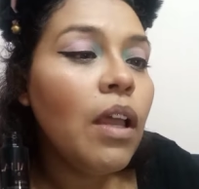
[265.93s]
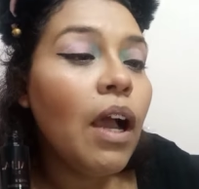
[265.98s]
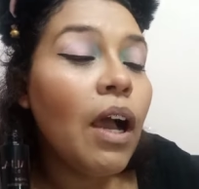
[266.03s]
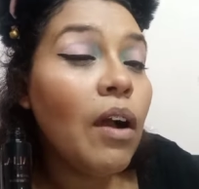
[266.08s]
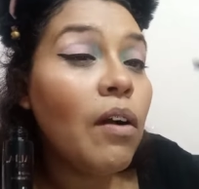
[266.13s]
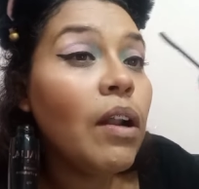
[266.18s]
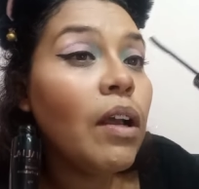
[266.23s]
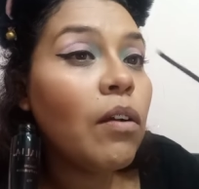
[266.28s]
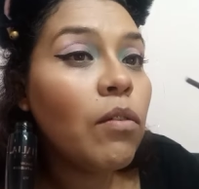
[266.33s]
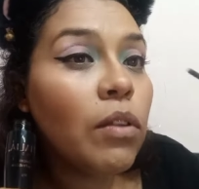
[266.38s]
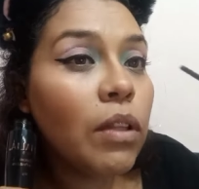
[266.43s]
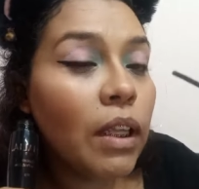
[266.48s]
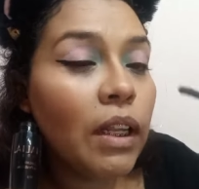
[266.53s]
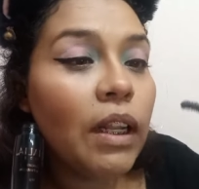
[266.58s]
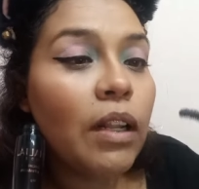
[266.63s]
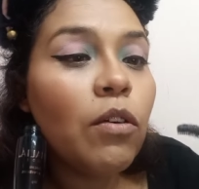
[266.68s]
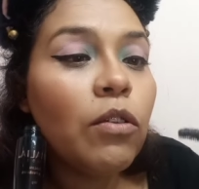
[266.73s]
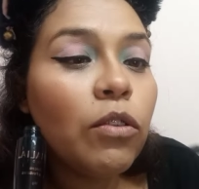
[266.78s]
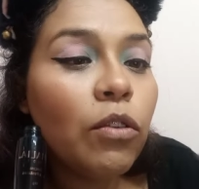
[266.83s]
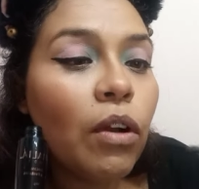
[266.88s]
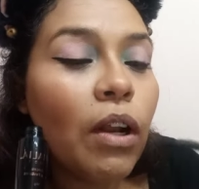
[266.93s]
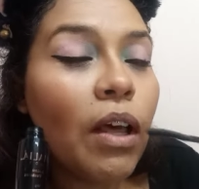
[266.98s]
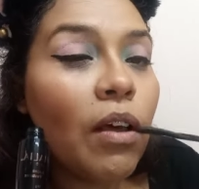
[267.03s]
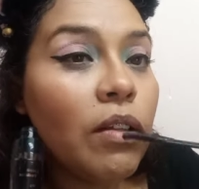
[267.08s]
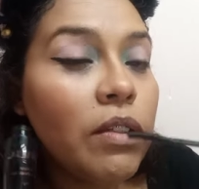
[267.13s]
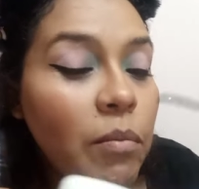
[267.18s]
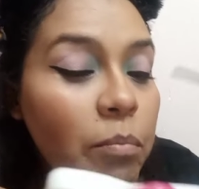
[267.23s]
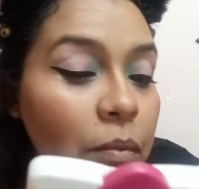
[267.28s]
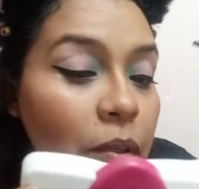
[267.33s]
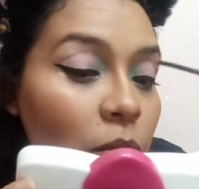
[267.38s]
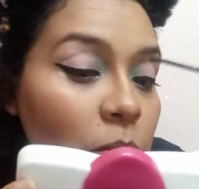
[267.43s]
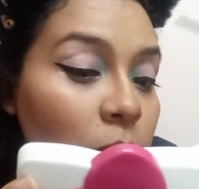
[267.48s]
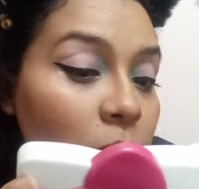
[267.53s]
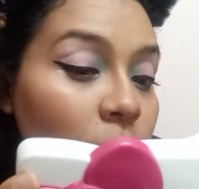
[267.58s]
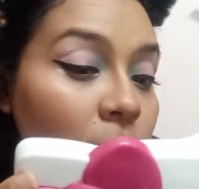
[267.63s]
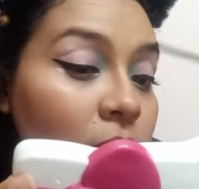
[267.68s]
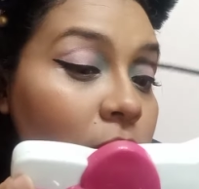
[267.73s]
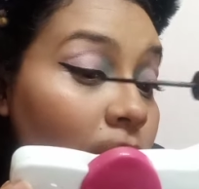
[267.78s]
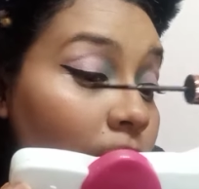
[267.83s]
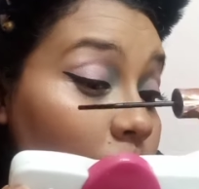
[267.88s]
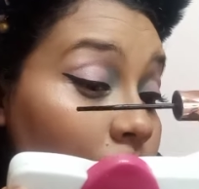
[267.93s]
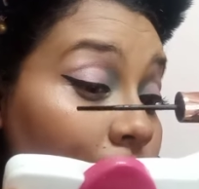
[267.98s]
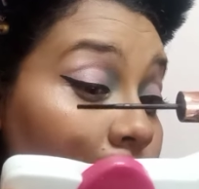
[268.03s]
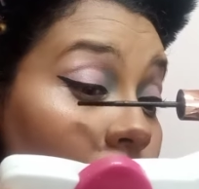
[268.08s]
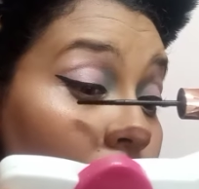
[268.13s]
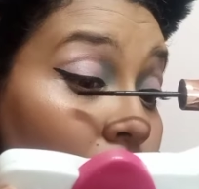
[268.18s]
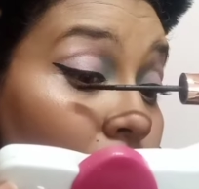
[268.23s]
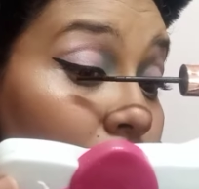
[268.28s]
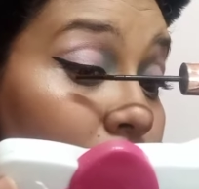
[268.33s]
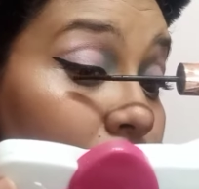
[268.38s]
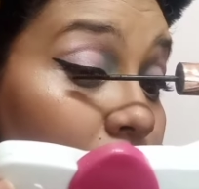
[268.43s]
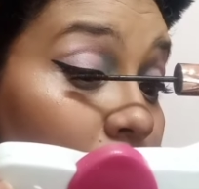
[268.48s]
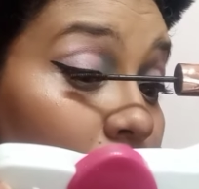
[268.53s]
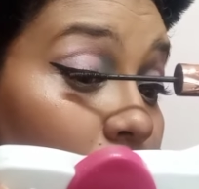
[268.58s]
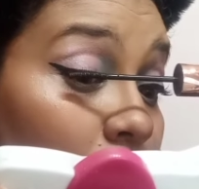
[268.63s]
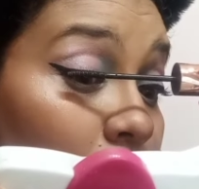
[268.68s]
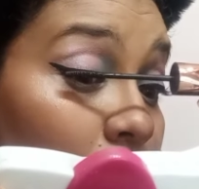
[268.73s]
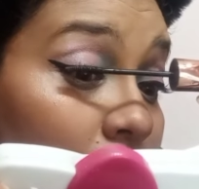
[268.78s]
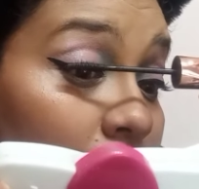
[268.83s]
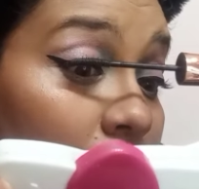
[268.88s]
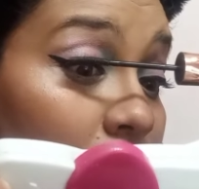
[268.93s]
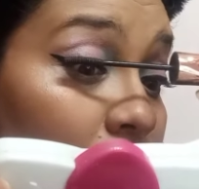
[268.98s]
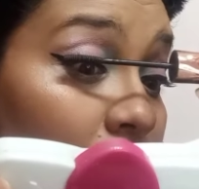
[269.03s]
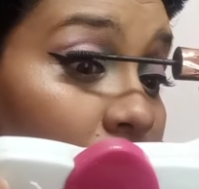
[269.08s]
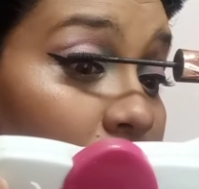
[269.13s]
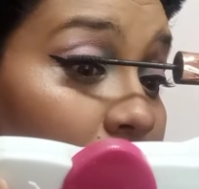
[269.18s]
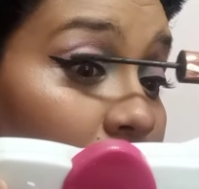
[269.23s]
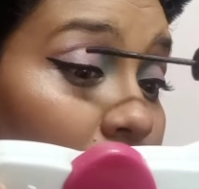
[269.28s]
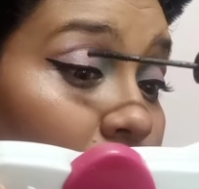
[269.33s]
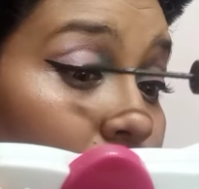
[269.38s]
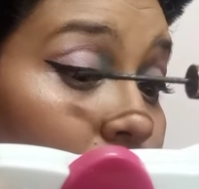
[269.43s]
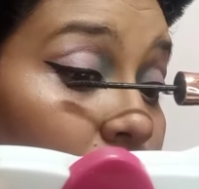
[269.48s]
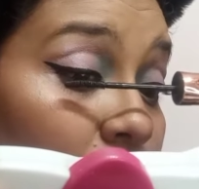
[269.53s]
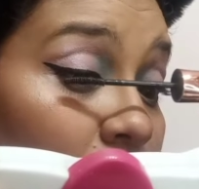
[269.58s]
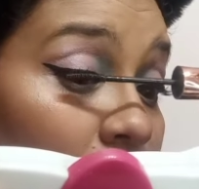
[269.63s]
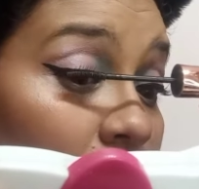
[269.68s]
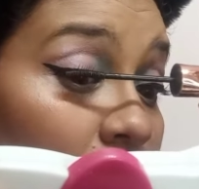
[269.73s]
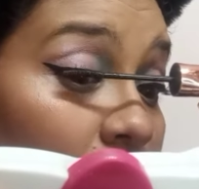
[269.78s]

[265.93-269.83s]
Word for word: ahora con el otro lado del cepillo pues voy a estar haciéndome una segunda aplicación.